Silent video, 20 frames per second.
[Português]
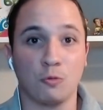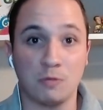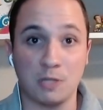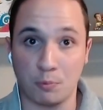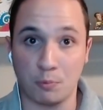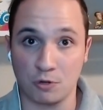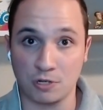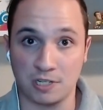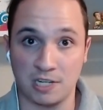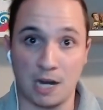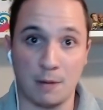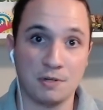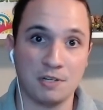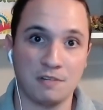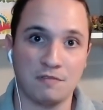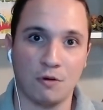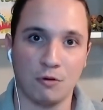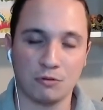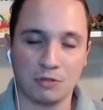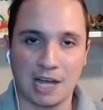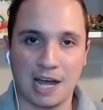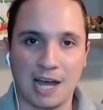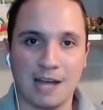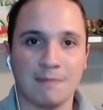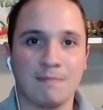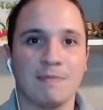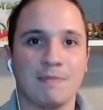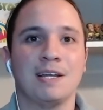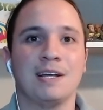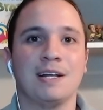Depois lembra de
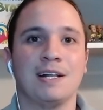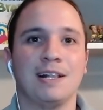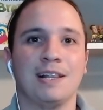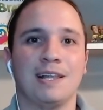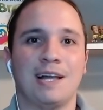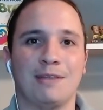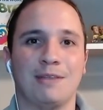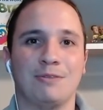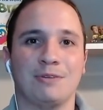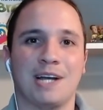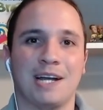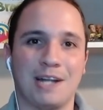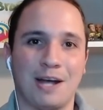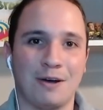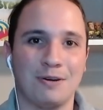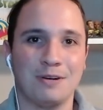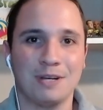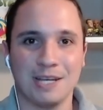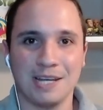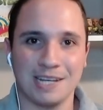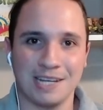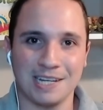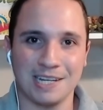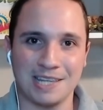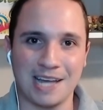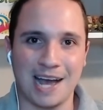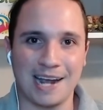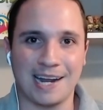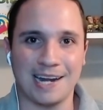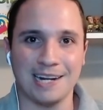voltar lá no canal e
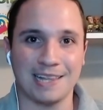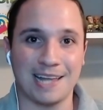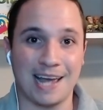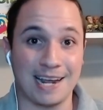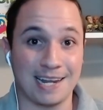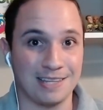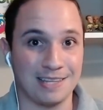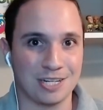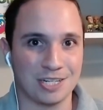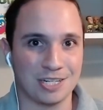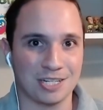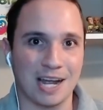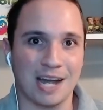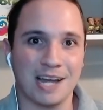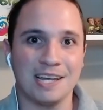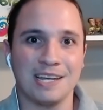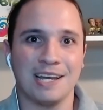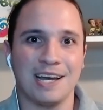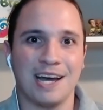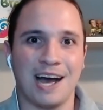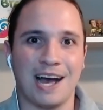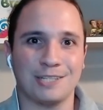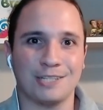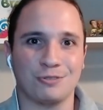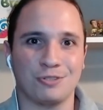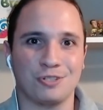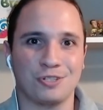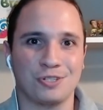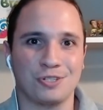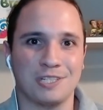dar aquele like e deixar a sua
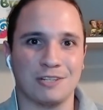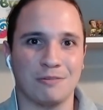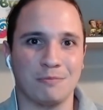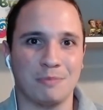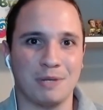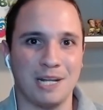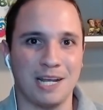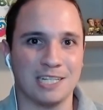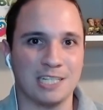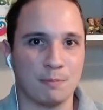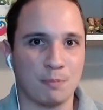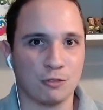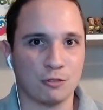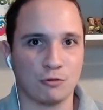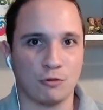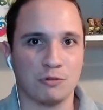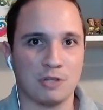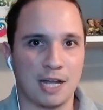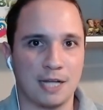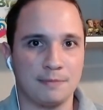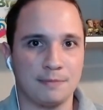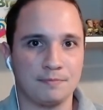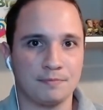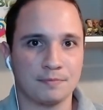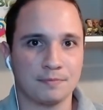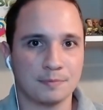inscrição. Beleza? Posso contar?